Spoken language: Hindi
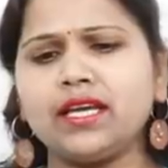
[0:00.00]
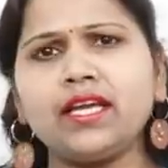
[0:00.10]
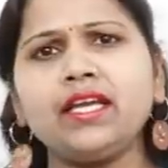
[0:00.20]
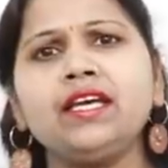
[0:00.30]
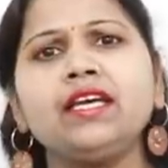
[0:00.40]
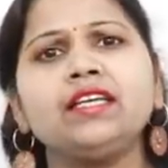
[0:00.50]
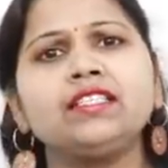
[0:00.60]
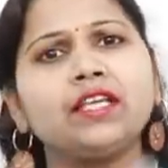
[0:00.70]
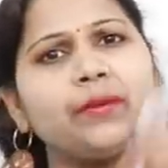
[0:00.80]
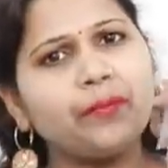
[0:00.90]
से
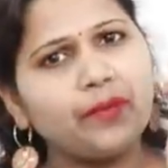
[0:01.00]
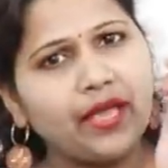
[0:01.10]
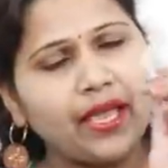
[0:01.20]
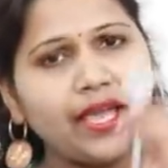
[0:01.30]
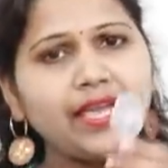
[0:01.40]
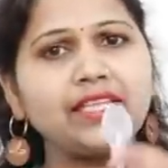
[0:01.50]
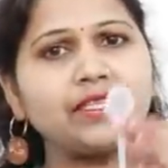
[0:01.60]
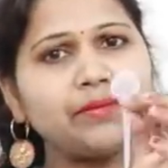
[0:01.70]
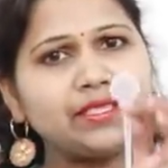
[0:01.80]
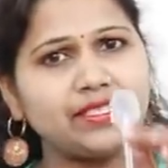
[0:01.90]
सिर्फ एक ही
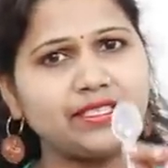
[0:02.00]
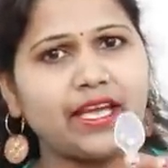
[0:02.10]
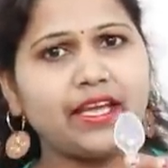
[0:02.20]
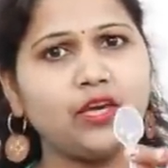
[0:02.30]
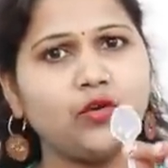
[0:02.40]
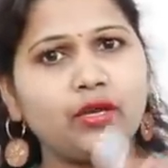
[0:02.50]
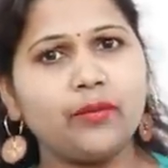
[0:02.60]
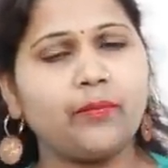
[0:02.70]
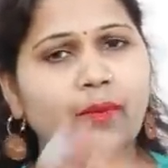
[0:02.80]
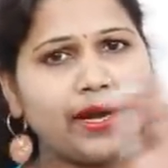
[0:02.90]
चम्मच रिसाइकिल
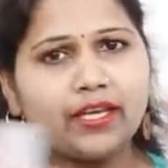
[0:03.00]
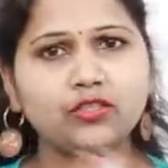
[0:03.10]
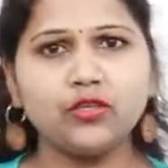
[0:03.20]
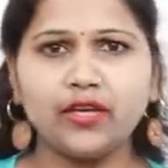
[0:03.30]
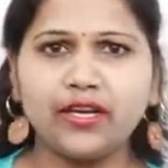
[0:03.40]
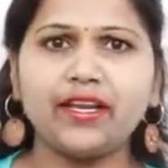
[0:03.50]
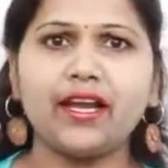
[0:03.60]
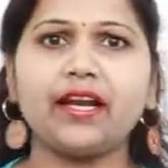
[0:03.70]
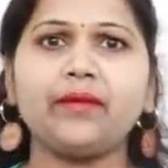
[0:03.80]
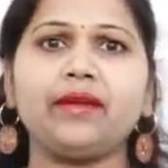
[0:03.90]
होगी बाकी जो
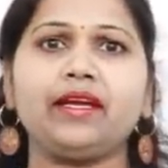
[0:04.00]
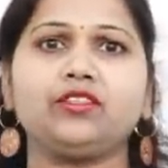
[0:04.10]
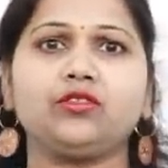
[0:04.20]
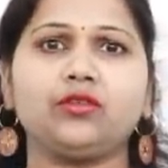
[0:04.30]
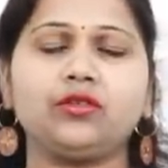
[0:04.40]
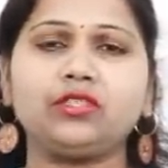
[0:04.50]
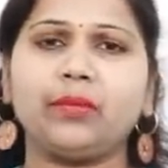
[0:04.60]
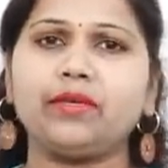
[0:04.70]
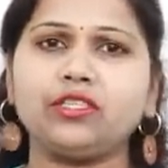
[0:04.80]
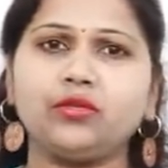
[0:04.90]
निन्यानवे जो
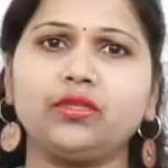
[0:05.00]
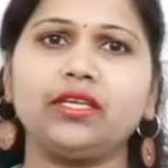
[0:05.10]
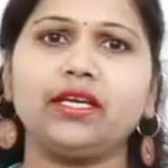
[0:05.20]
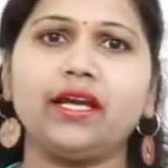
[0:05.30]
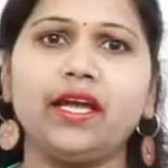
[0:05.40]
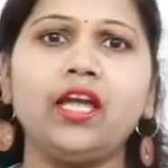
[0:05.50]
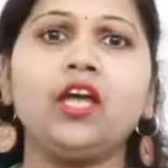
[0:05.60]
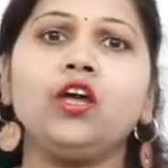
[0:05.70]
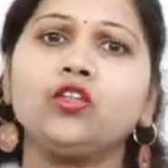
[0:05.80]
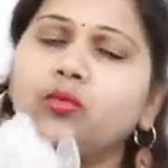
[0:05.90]
चम्मचें होती
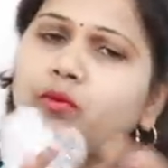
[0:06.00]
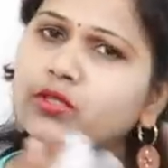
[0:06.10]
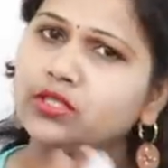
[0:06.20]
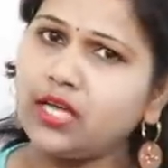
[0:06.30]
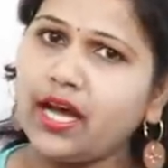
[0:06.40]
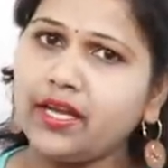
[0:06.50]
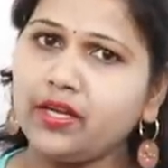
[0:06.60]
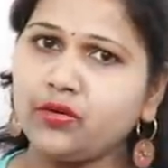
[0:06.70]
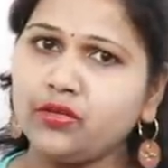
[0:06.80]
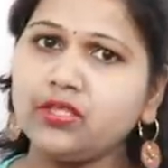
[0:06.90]
हैं तो वो
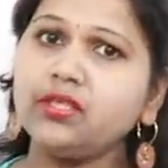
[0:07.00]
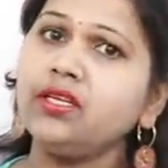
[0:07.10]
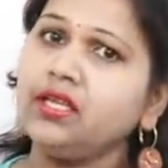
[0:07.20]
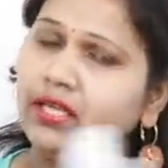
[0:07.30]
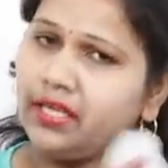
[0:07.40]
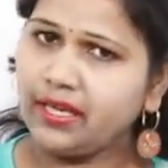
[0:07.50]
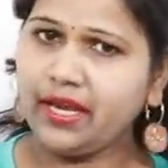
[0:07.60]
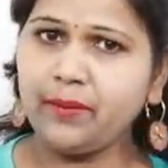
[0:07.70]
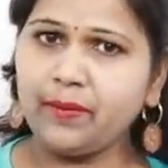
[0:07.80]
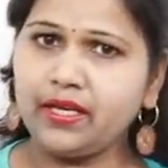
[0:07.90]
सारी कुछ
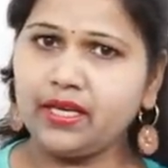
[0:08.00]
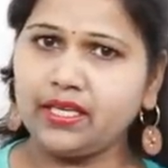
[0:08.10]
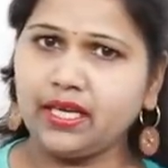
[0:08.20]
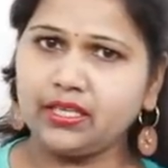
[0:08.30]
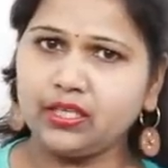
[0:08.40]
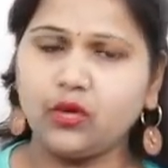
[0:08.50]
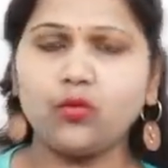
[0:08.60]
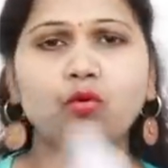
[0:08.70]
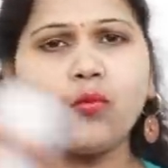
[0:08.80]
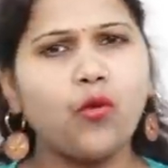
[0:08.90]
यहीं पड़ी रह जाती हैं
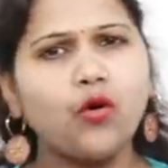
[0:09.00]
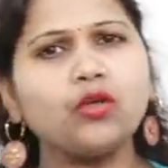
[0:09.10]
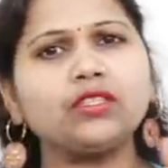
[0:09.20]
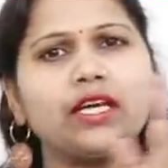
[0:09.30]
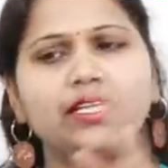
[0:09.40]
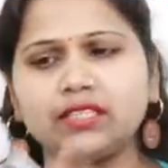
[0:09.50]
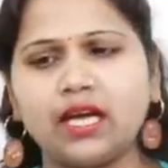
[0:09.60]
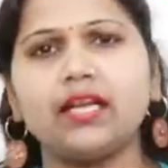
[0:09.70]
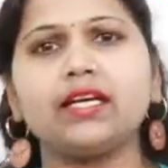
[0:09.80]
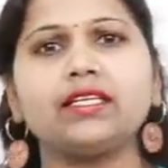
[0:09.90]
उनको बहुत सारे
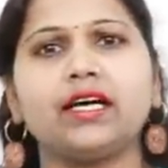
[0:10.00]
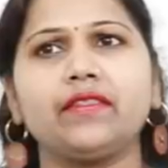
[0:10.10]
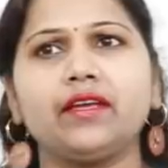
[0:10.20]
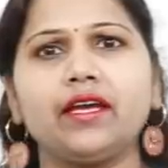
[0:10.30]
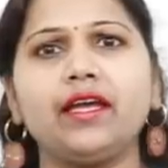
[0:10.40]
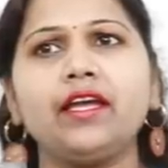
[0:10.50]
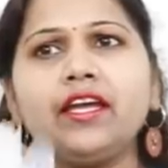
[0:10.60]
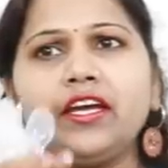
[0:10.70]
साल लग जाते हैं